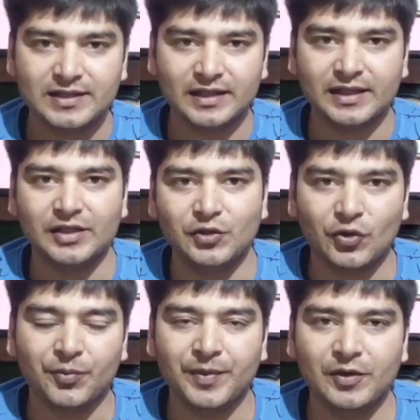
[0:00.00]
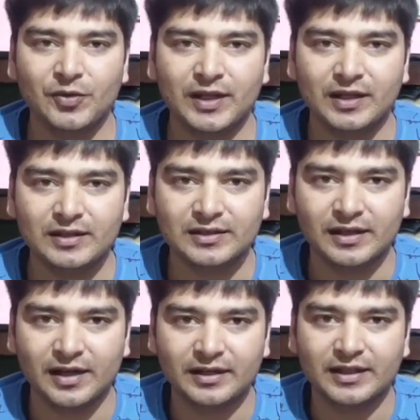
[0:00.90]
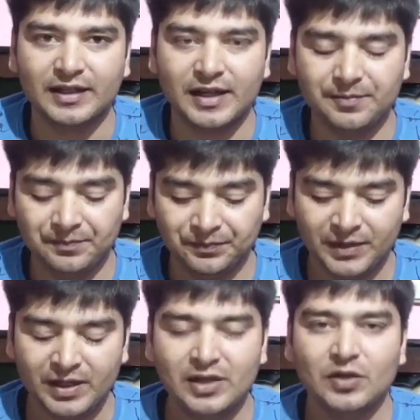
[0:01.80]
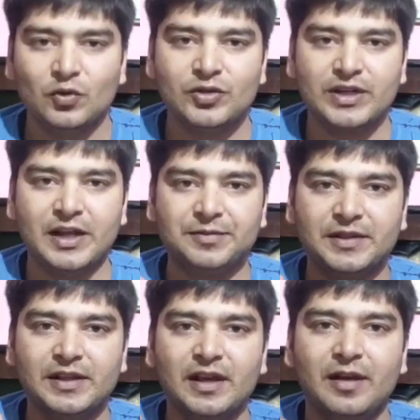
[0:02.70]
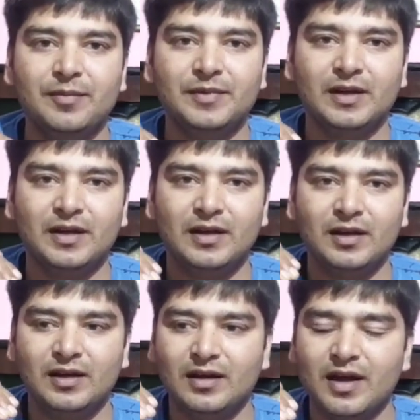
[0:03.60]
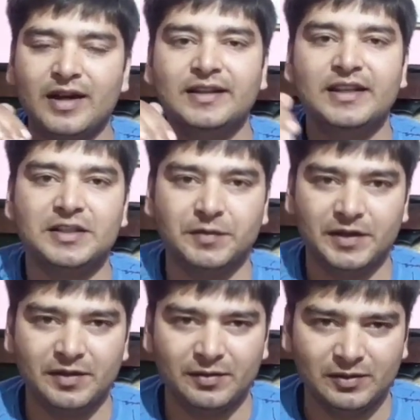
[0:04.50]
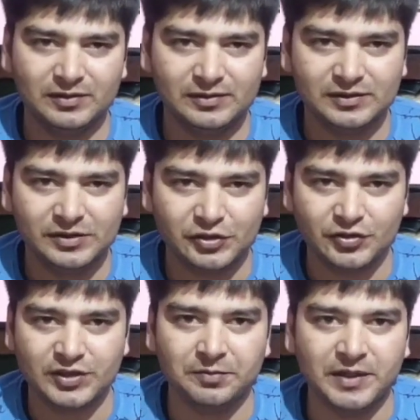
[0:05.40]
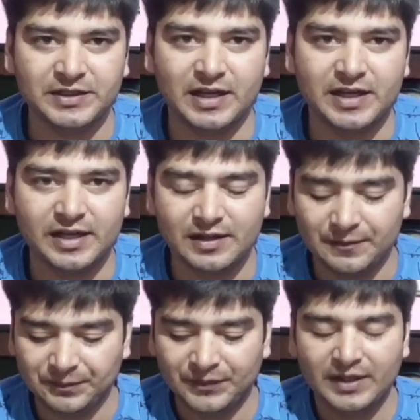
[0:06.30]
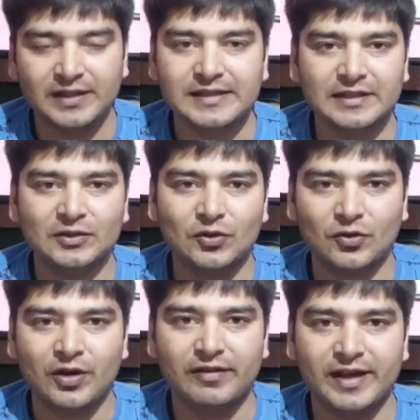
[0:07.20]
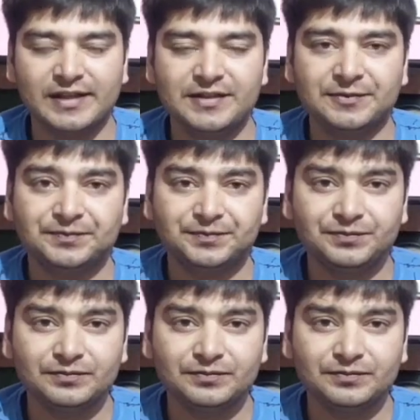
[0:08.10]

जैसा कि यूरोप में हुआ था शरणार्थी टाइप उस टाइप से अब हर देश में सिचुएशन बन चली है रीज़न कोरोना वायरस